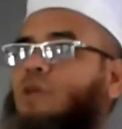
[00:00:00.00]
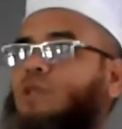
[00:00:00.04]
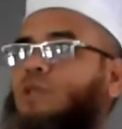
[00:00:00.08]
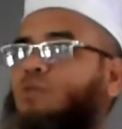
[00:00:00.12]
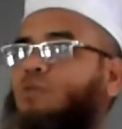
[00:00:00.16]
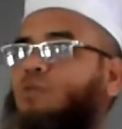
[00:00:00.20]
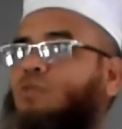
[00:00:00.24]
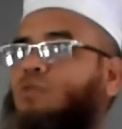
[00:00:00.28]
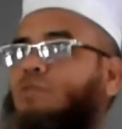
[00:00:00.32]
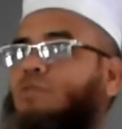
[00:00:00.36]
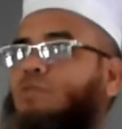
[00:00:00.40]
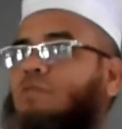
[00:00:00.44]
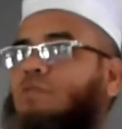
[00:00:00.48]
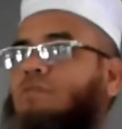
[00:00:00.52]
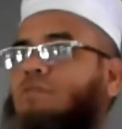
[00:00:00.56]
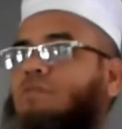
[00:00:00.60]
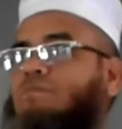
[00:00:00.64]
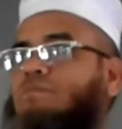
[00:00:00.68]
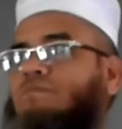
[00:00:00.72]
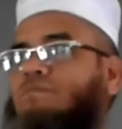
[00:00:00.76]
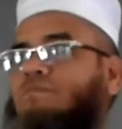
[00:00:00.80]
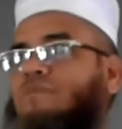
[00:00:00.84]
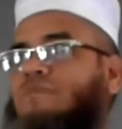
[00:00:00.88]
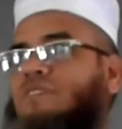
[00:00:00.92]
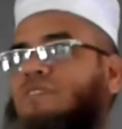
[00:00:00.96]
নোর
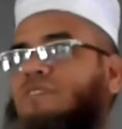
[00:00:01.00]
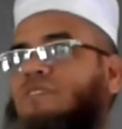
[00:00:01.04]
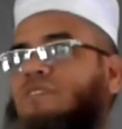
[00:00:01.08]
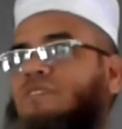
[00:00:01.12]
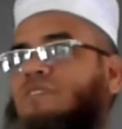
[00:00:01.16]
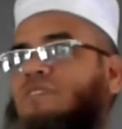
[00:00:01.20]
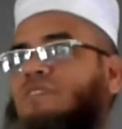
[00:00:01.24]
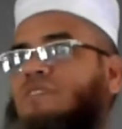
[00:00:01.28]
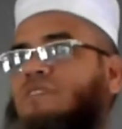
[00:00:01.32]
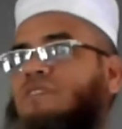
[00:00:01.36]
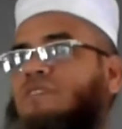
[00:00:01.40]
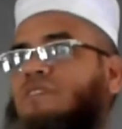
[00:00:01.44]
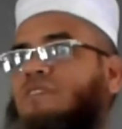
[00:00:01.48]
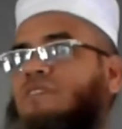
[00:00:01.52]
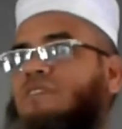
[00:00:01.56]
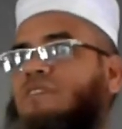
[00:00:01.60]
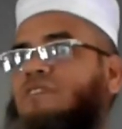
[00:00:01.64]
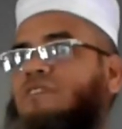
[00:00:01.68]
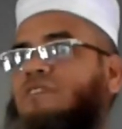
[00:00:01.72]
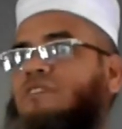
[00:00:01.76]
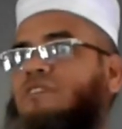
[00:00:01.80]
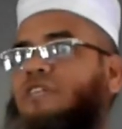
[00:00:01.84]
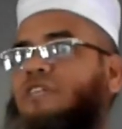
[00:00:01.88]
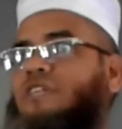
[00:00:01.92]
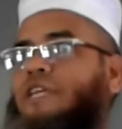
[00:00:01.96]

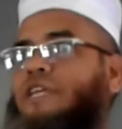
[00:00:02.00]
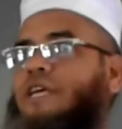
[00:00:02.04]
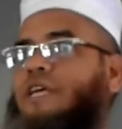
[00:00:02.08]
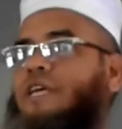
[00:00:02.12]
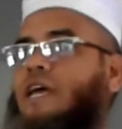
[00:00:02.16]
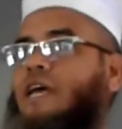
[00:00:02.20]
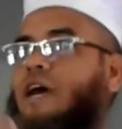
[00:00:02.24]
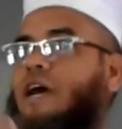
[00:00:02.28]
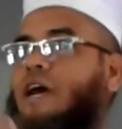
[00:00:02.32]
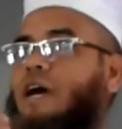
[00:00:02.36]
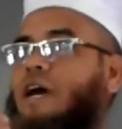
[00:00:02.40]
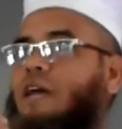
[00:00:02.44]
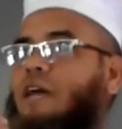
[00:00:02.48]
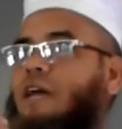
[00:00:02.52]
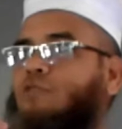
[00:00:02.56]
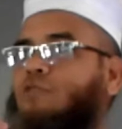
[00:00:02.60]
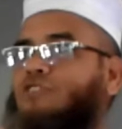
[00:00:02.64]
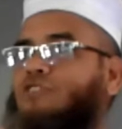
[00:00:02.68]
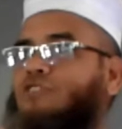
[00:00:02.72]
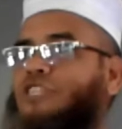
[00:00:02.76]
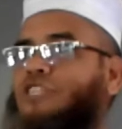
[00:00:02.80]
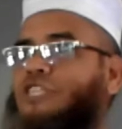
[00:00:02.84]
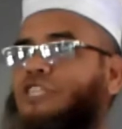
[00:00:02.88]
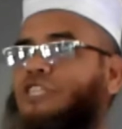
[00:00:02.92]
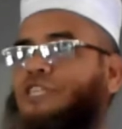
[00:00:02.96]
যিনি আলো
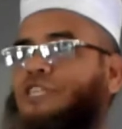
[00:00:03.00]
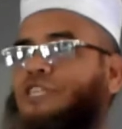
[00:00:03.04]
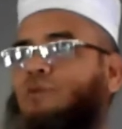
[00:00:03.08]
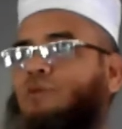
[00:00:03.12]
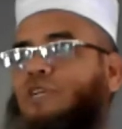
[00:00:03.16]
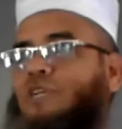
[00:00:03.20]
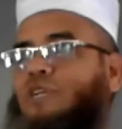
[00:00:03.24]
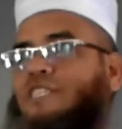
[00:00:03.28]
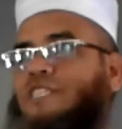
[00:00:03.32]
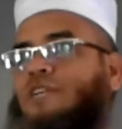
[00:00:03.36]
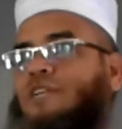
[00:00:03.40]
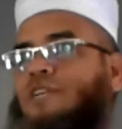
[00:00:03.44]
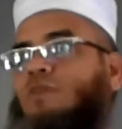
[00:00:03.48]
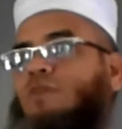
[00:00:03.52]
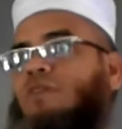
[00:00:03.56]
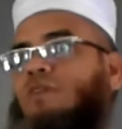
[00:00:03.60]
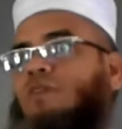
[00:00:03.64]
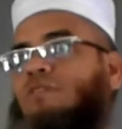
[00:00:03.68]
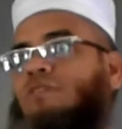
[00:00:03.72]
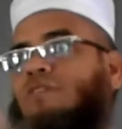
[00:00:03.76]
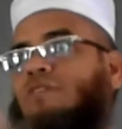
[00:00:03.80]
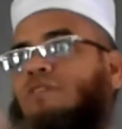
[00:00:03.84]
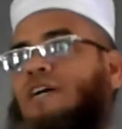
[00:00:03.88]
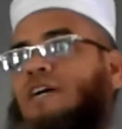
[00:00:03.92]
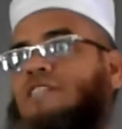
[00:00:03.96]
সৃষ্টি করেছেন
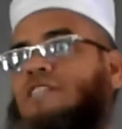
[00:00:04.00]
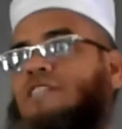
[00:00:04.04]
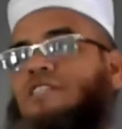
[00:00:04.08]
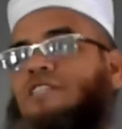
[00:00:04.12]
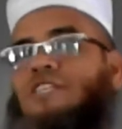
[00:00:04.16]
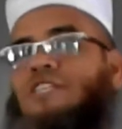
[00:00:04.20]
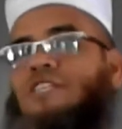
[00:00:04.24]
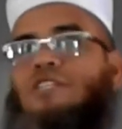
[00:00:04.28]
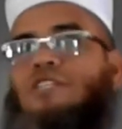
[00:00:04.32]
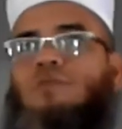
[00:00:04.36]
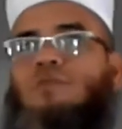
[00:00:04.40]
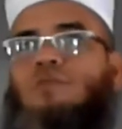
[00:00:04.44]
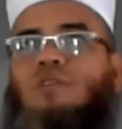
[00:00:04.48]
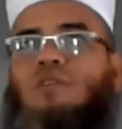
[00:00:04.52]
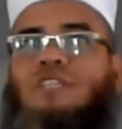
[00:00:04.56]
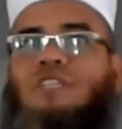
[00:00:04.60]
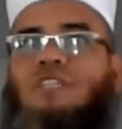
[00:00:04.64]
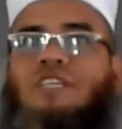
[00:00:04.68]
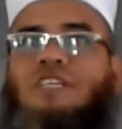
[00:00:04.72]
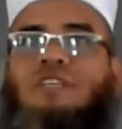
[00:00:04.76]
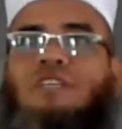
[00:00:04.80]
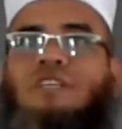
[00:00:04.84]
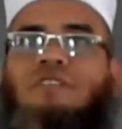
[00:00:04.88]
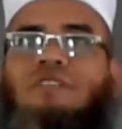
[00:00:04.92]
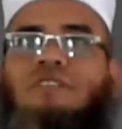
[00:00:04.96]
অন্ধকার সৃষ্টি
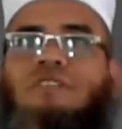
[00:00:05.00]
করেছেন